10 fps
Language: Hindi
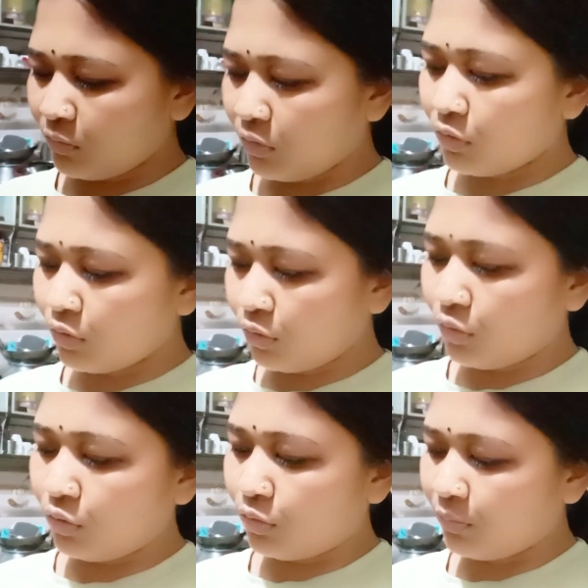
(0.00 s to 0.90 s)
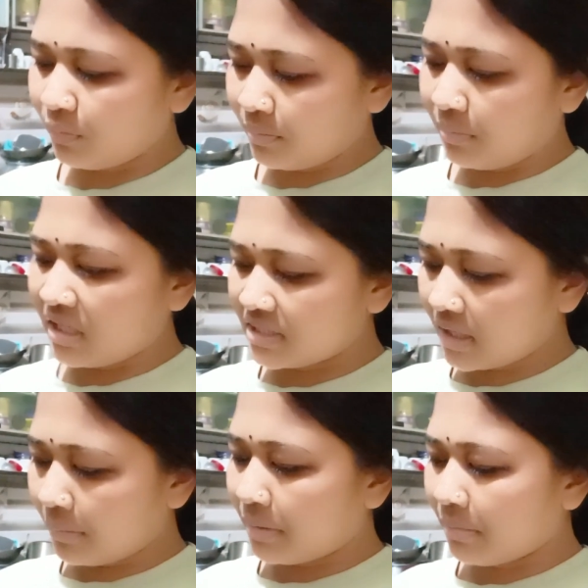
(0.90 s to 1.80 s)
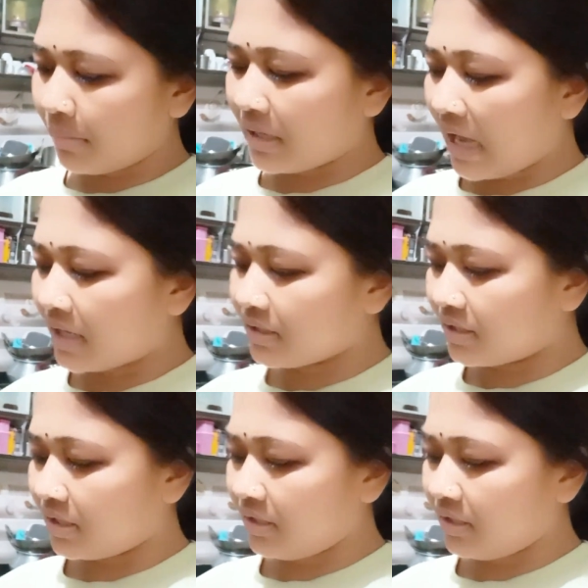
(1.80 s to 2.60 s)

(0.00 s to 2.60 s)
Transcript: तो बस अभी मैं बना रही थी